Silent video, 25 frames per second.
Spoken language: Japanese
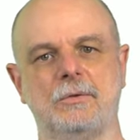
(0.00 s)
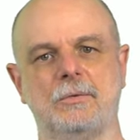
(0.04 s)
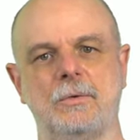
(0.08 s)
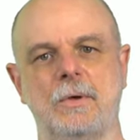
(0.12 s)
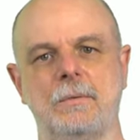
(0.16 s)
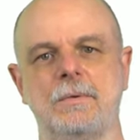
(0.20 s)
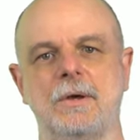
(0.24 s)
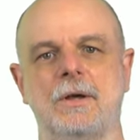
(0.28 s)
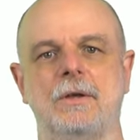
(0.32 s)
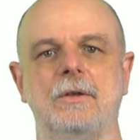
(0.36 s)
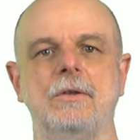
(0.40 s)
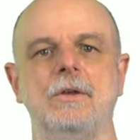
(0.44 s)
例え
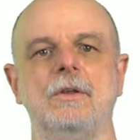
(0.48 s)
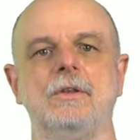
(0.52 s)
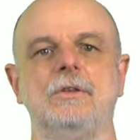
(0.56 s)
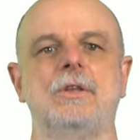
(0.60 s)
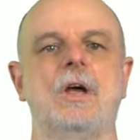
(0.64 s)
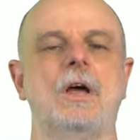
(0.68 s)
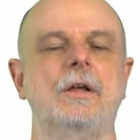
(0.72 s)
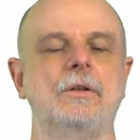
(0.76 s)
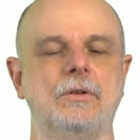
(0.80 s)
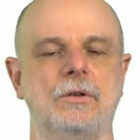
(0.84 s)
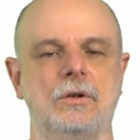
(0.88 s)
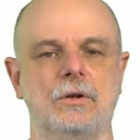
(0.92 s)
ば
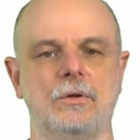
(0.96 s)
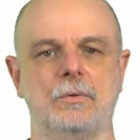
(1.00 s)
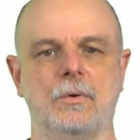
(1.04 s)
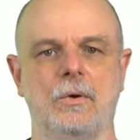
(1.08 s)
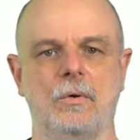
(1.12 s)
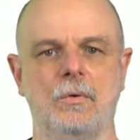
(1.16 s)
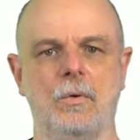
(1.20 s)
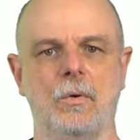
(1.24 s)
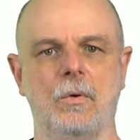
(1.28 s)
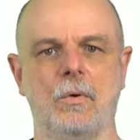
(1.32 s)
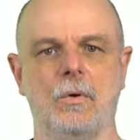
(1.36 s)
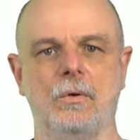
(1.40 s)
タネル
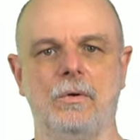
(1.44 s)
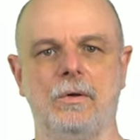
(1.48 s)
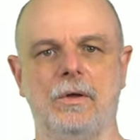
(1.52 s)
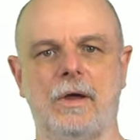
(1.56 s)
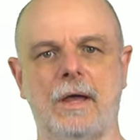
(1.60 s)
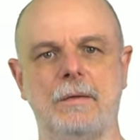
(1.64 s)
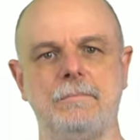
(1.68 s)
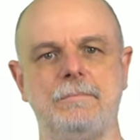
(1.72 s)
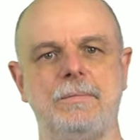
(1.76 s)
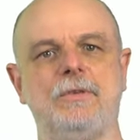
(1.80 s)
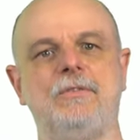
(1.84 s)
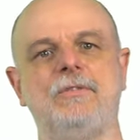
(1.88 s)
を
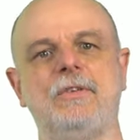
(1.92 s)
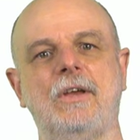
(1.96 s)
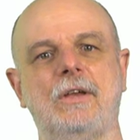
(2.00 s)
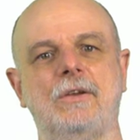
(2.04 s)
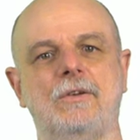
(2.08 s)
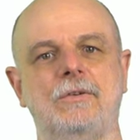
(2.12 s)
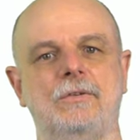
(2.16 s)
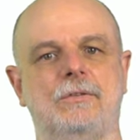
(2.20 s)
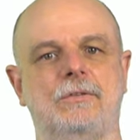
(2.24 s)
IPsec